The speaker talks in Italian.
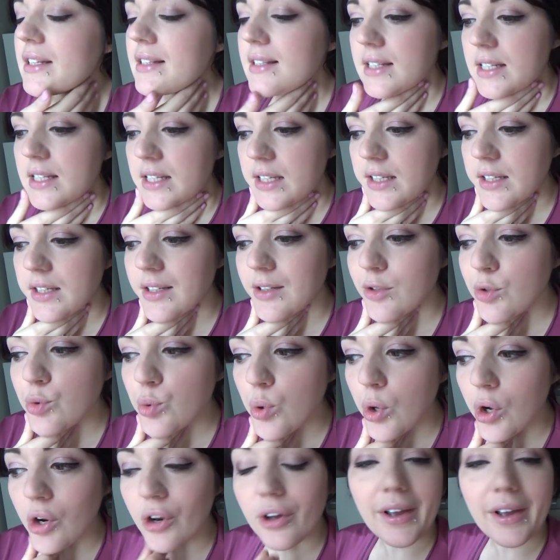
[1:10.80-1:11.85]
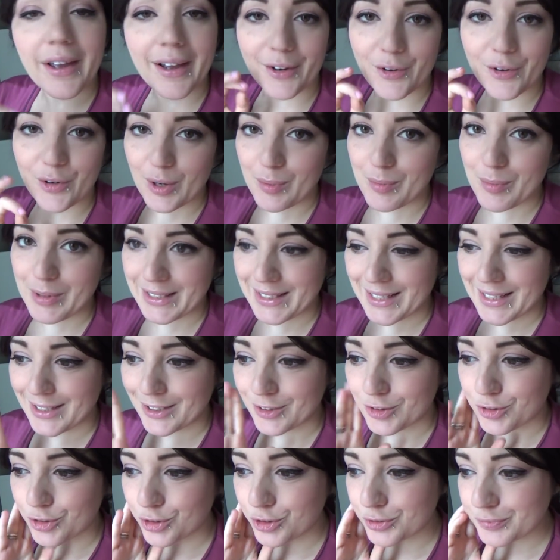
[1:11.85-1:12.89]
sì, il suolo è ancora
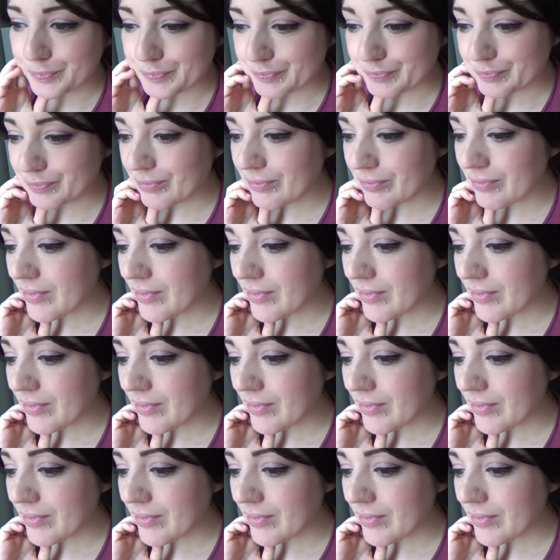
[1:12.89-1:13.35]
bagnato,